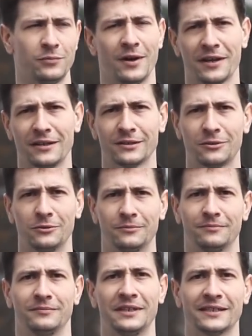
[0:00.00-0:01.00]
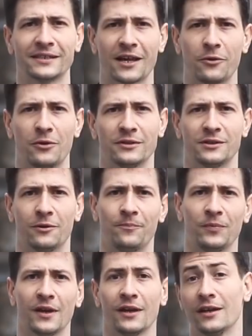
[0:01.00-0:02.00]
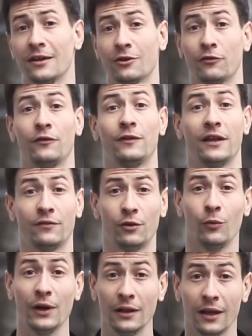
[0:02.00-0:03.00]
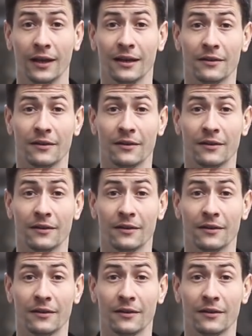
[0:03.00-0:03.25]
po angielsku, niezaskakująco, y, Coffee Flavor Wheel,